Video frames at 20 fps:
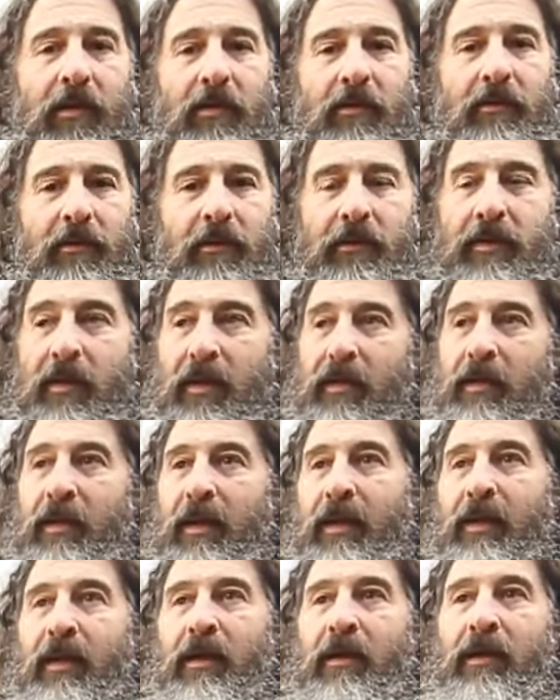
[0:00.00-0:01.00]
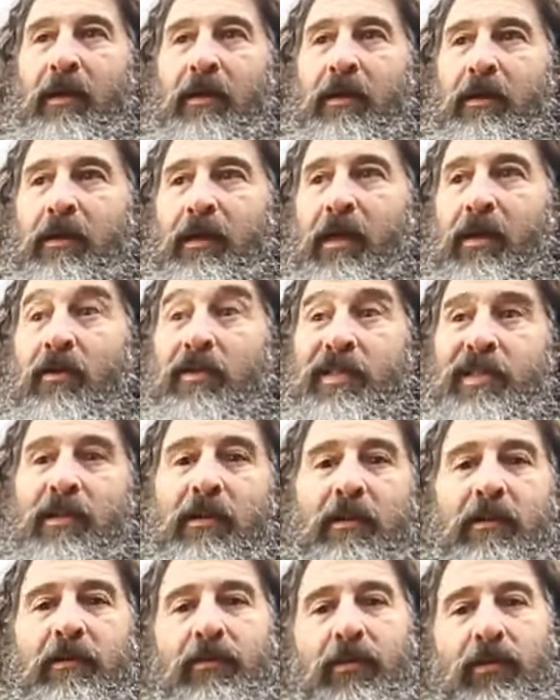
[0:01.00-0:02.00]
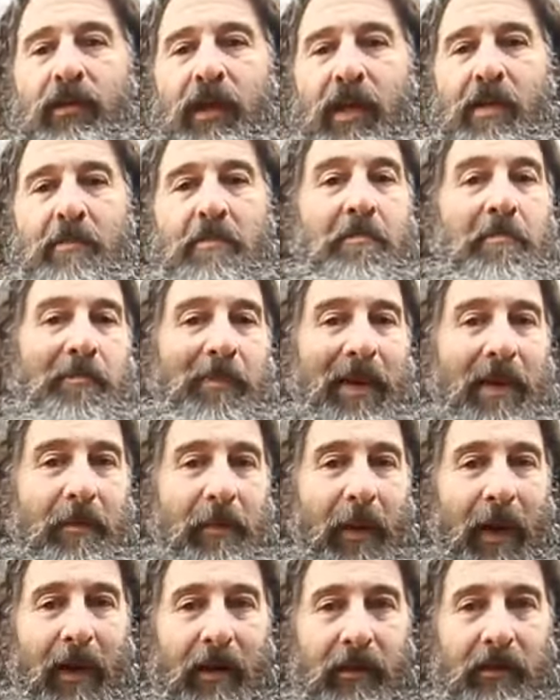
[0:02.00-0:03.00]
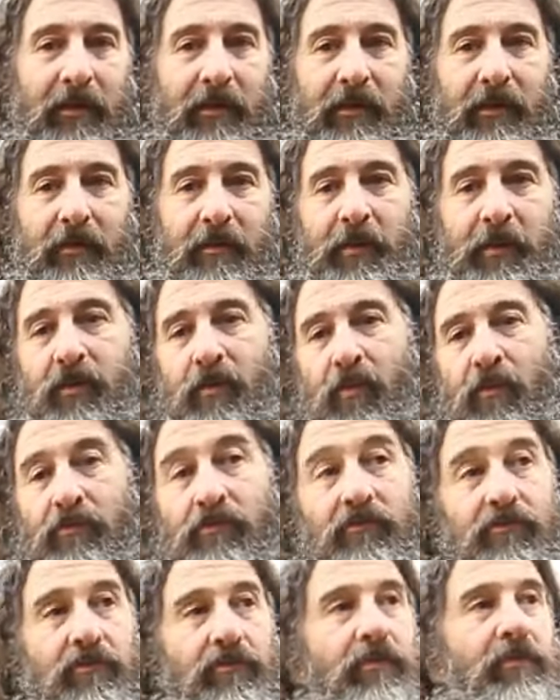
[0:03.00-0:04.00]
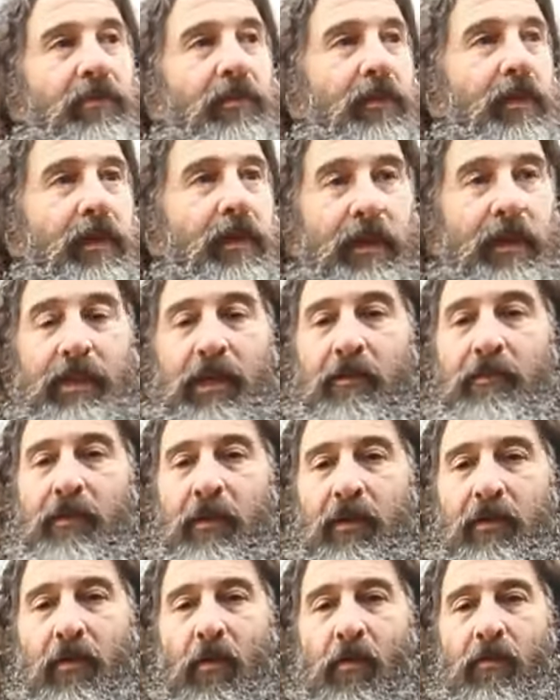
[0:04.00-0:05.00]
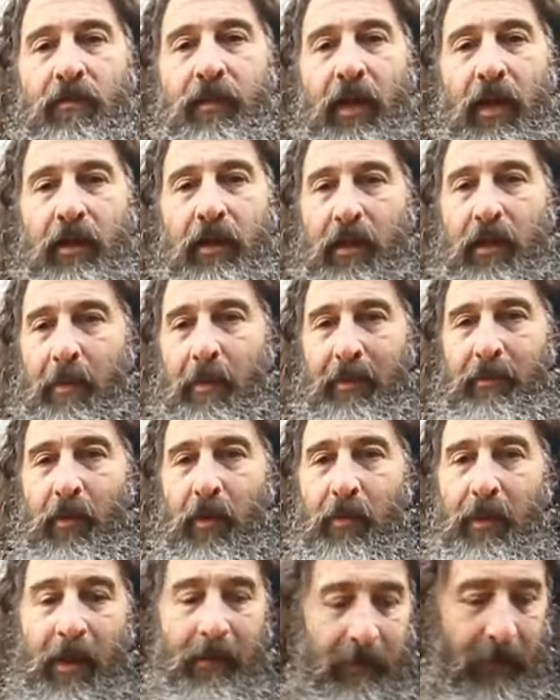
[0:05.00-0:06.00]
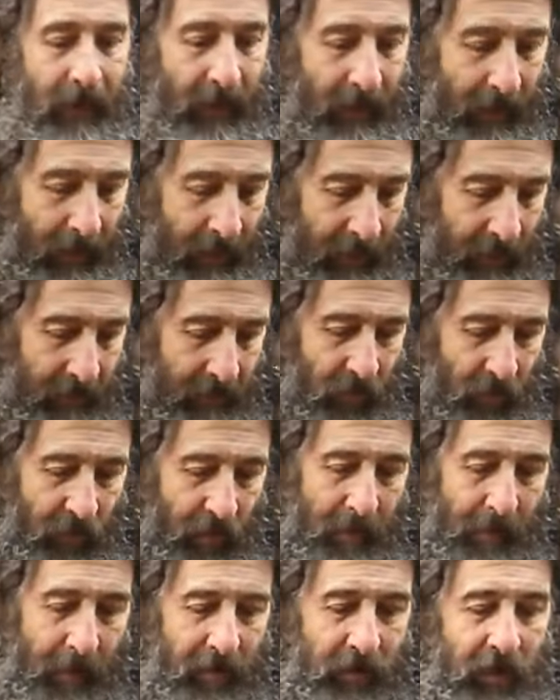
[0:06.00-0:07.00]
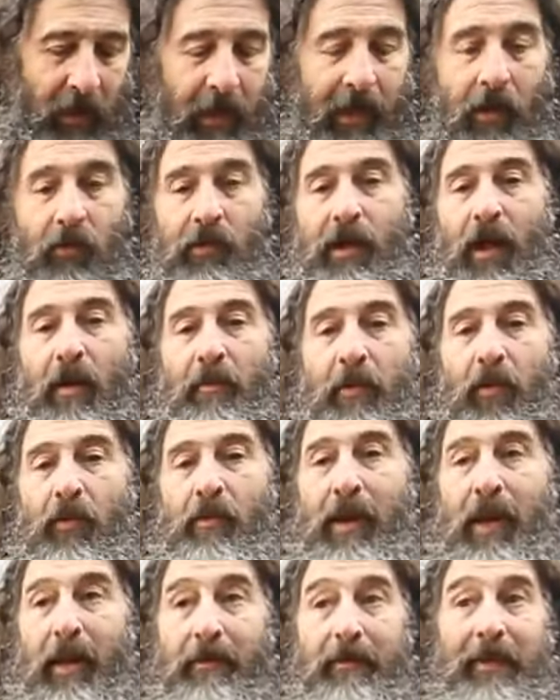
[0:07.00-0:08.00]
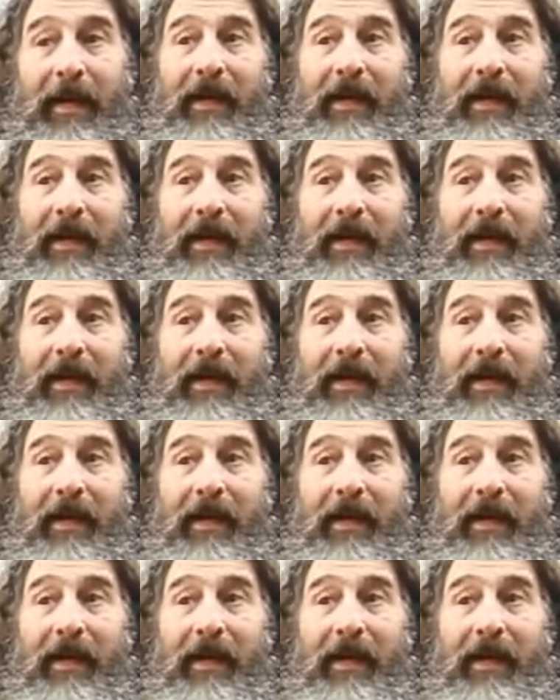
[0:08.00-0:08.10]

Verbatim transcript: que l'autre, euh, il ressent un truc qui ne me plaît pas, parce que bon, si ça me convient, il n'y a pas de problème. Mais on va prendre les cas où il y a un problème.